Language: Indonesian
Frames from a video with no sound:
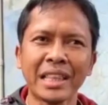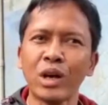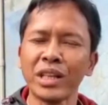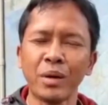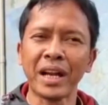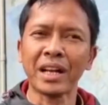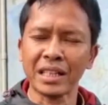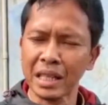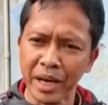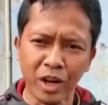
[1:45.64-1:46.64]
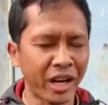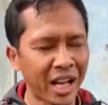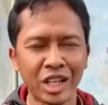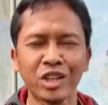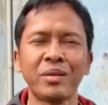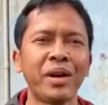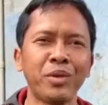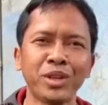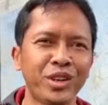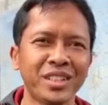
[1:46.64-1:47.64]
Ketahuan nabrak, ketabrak orang, ketabrak
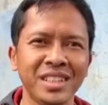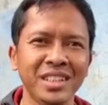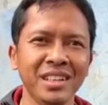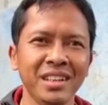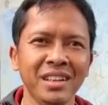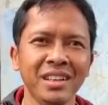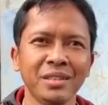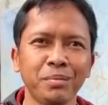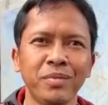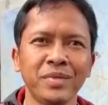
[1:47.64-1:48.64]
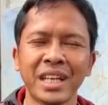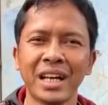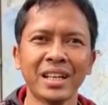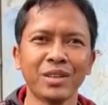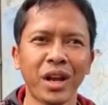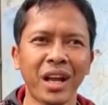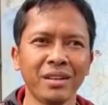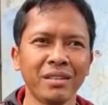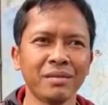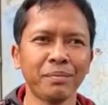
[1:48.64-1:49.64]
motor sih. Hmm, hmm, saya kan kurang
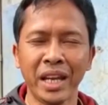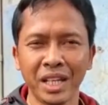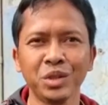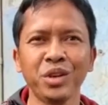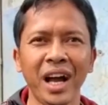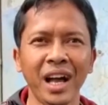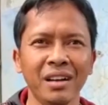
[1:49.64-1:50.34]
panik juga